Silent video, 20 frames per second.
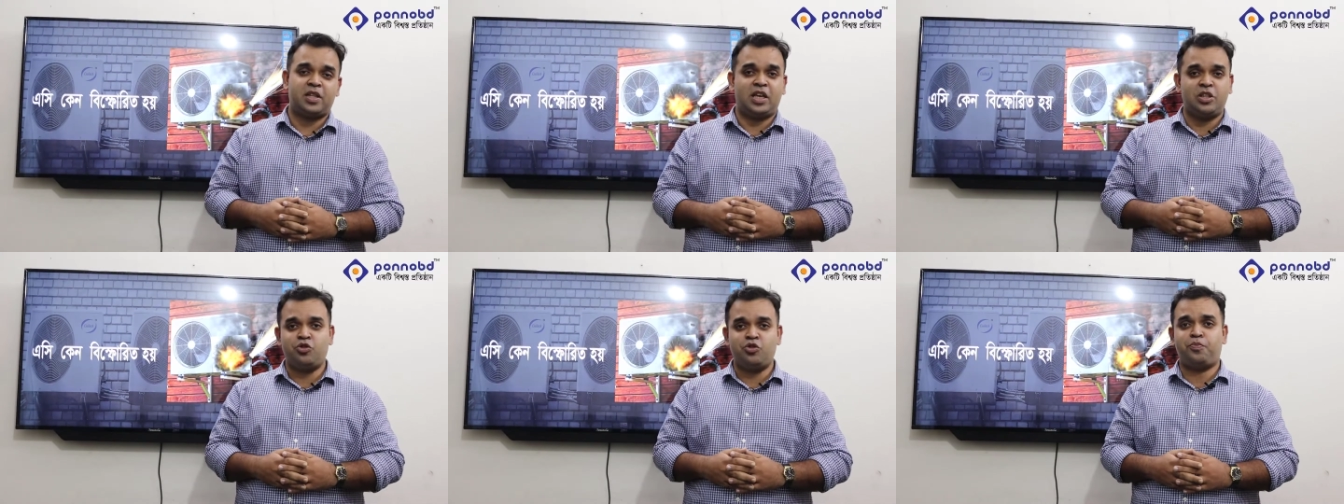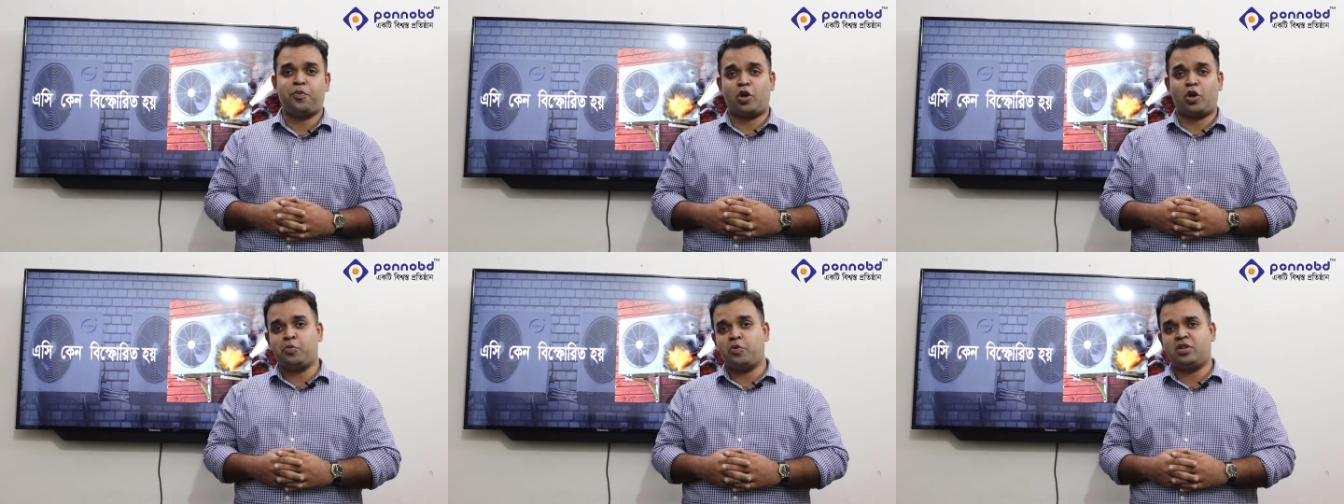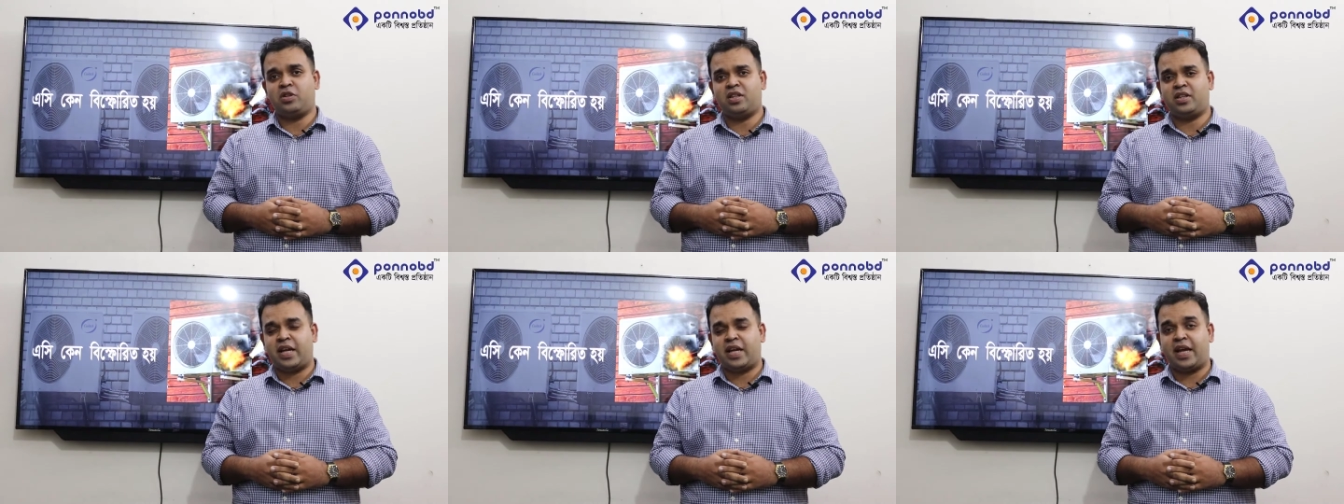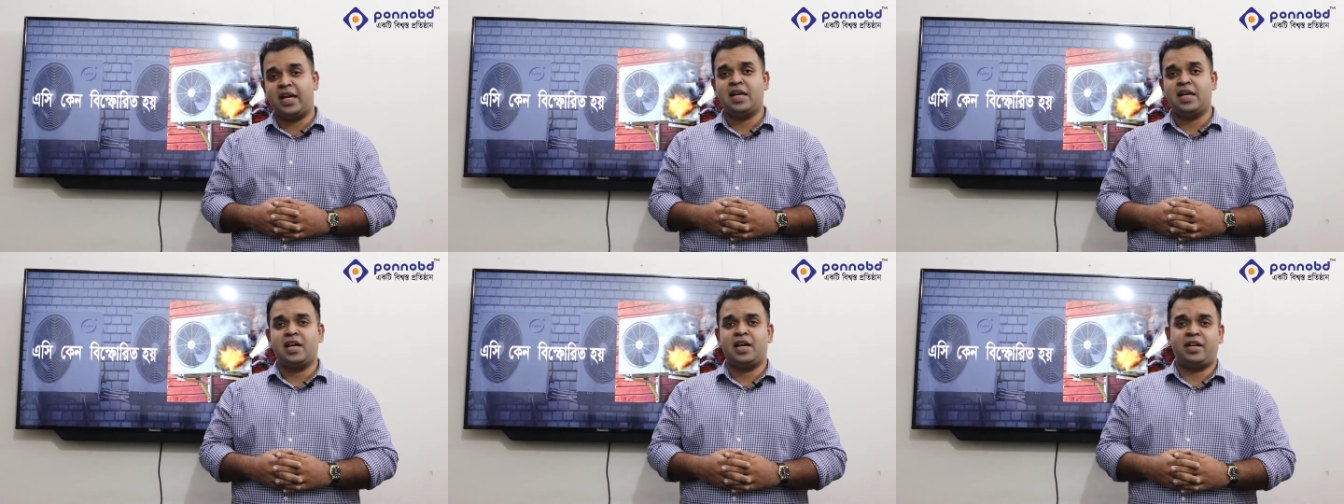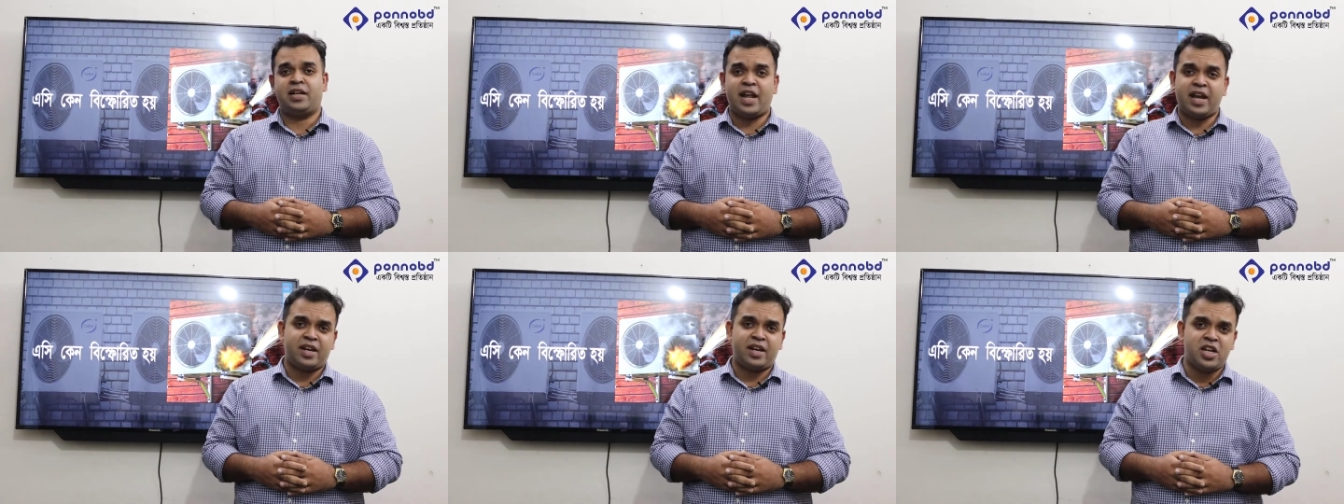কিন্তু পরবর্তীতে
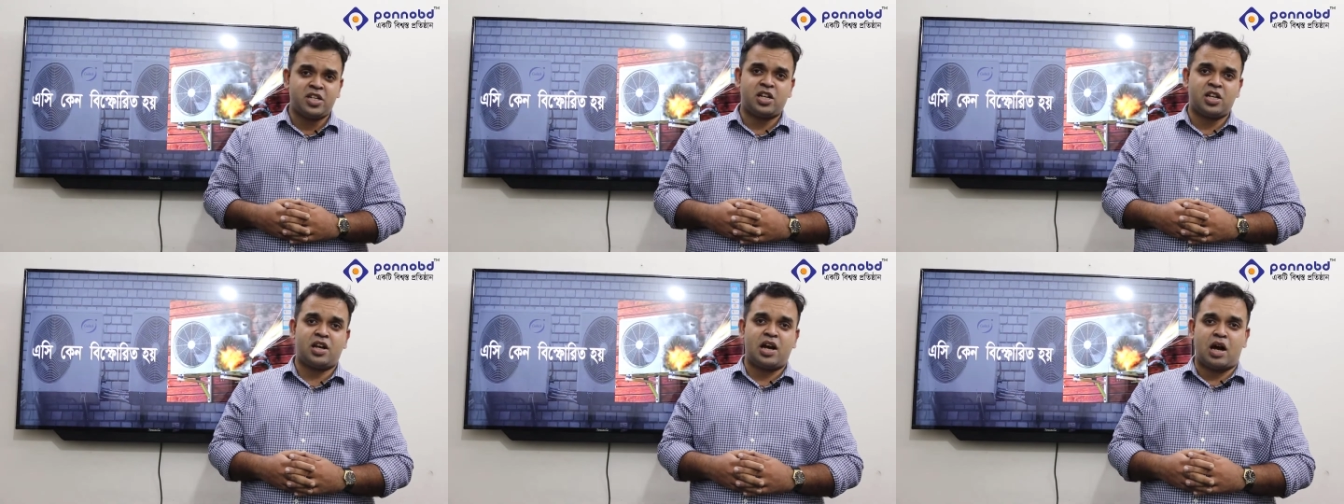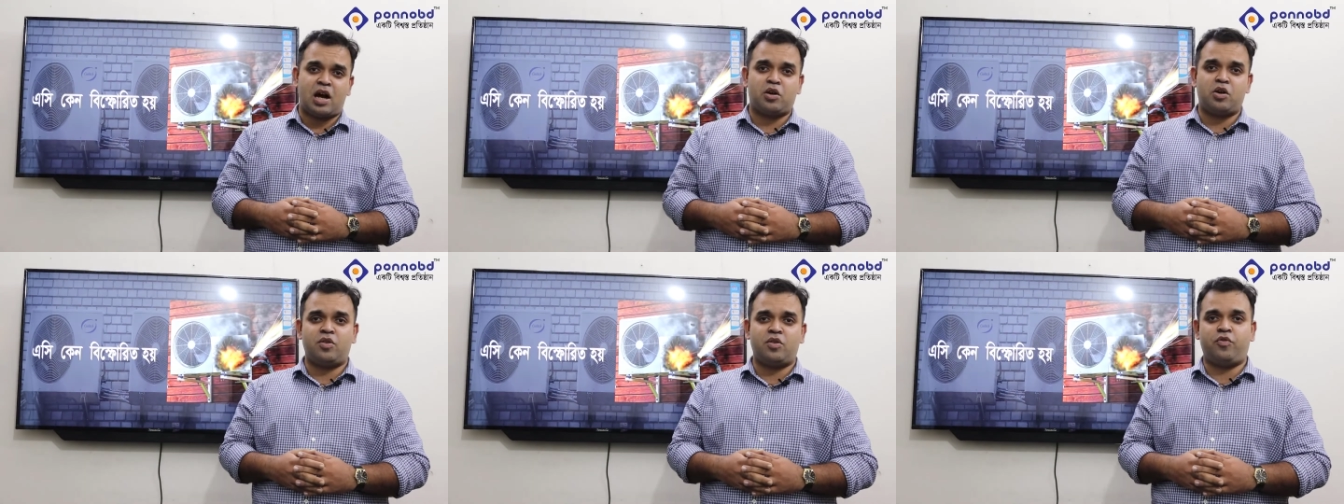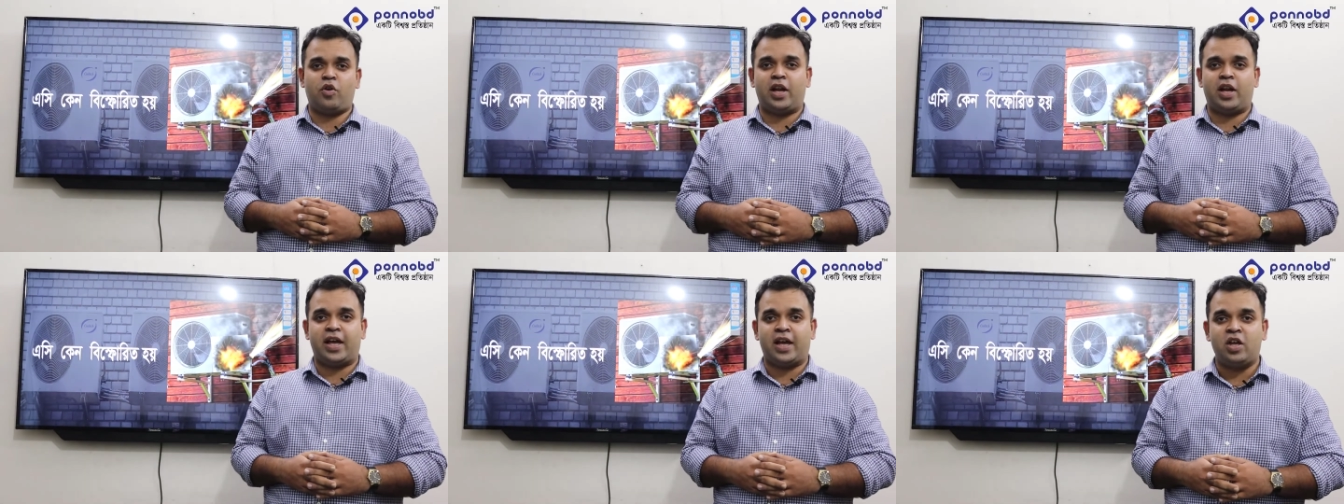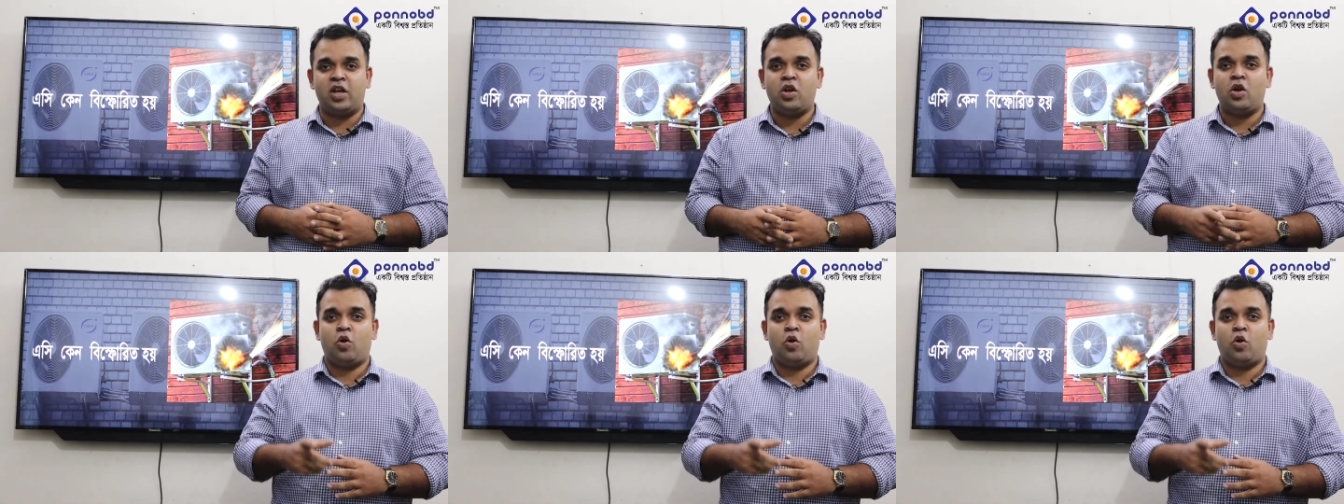টেকনিশিয়ান আনানোর ফলে